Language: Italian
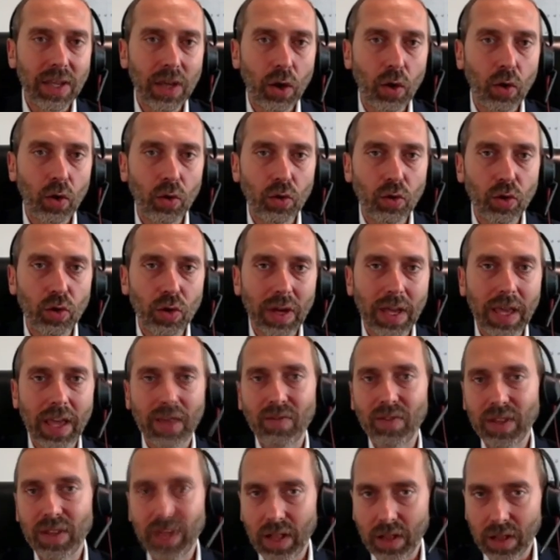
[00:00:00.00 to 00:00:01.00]
e il secondo è
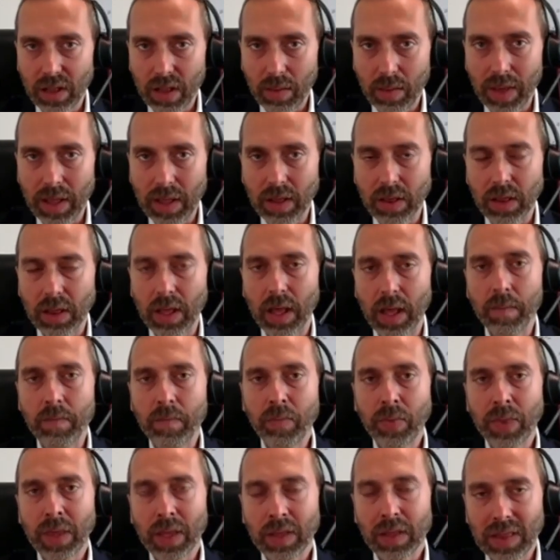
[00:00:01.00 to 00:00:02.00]
che
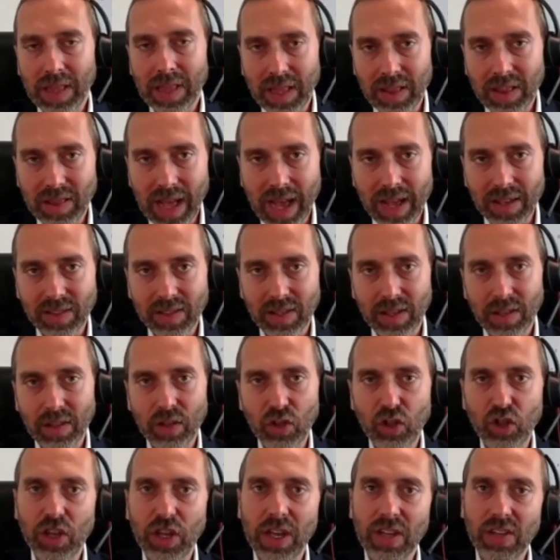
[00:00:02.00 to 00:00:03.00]
evidentemente dei tassi
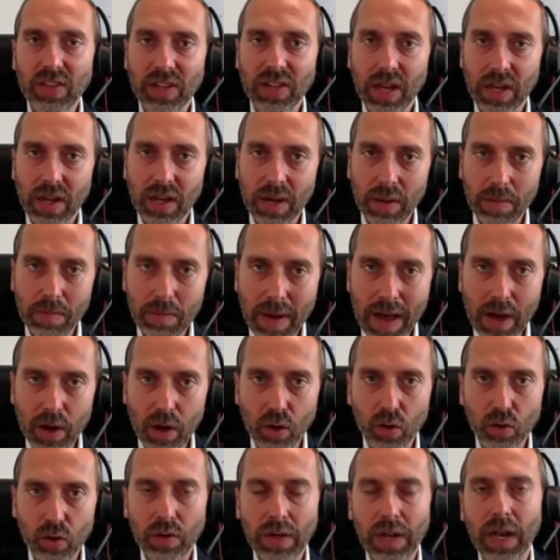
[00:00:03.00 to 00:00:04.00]
in discesa
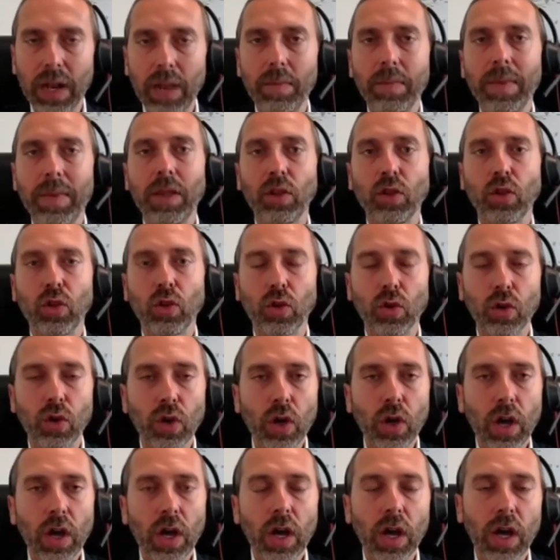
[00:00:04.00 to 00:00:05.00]
rimangono un
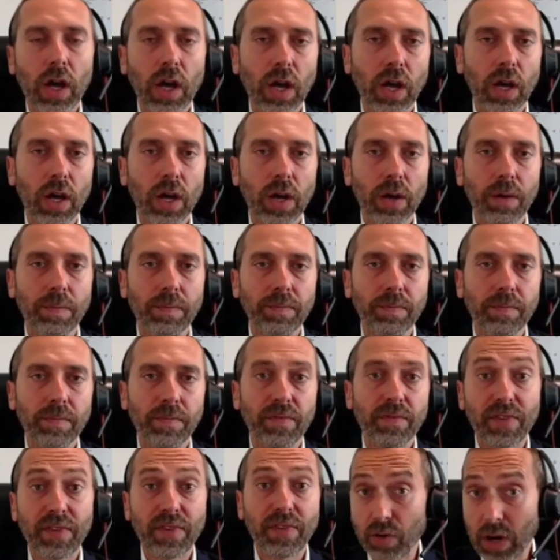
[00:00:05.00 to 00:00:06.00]
elemento
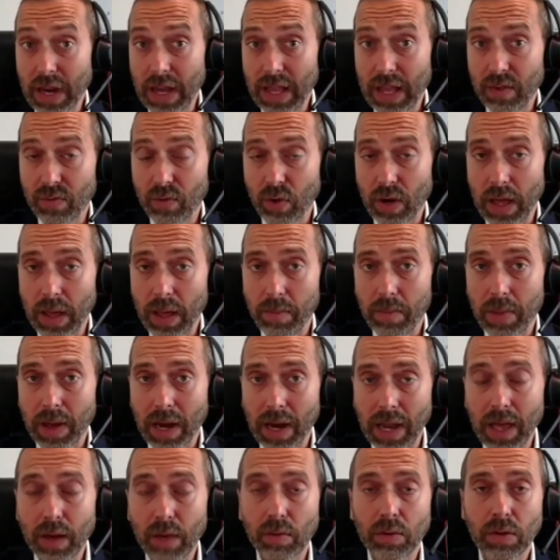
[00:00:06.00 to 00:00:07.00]
um, favorevole
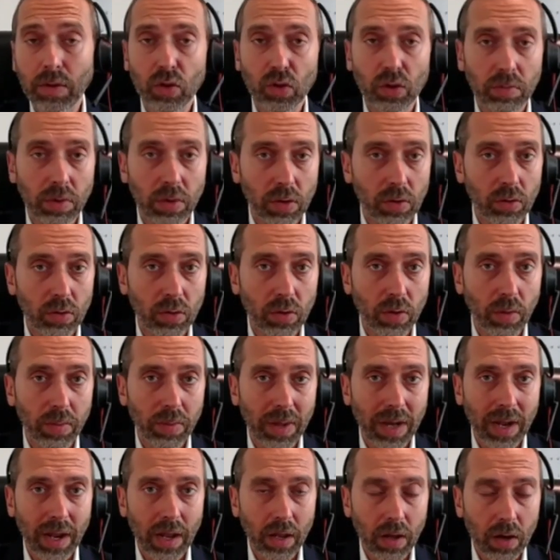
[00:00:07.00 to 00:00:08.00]
per l'equity,
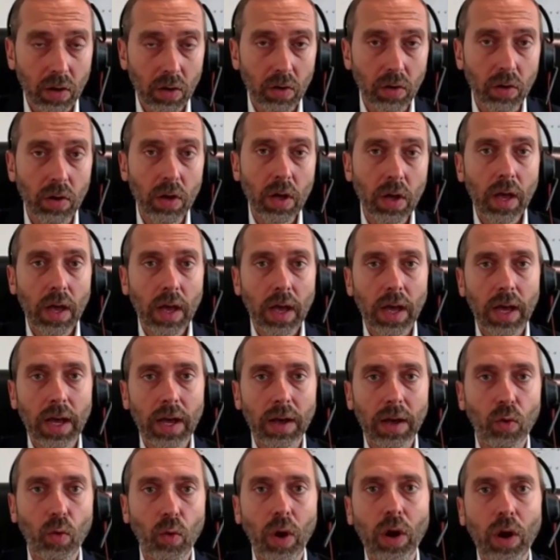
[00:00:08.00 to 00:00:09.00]
soprattutto per il grow,
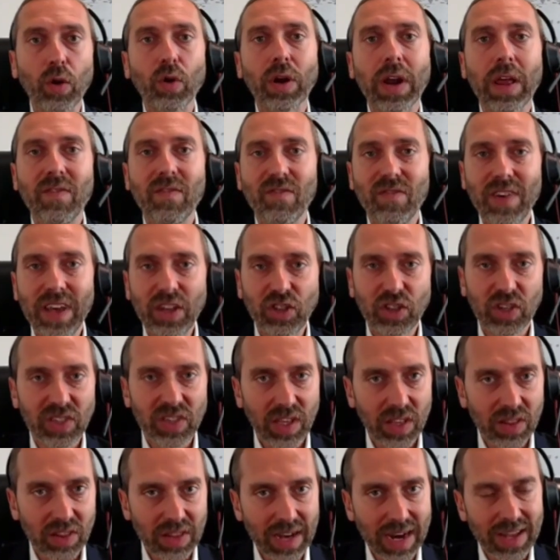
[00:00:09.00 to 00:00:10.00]
eh, qualora invece
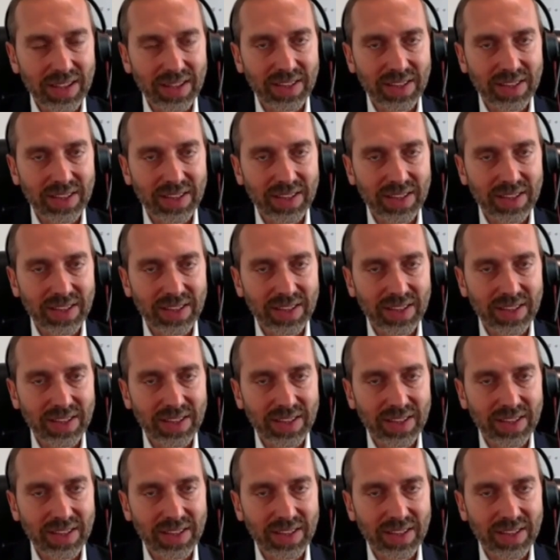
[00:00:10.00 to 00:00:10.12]
si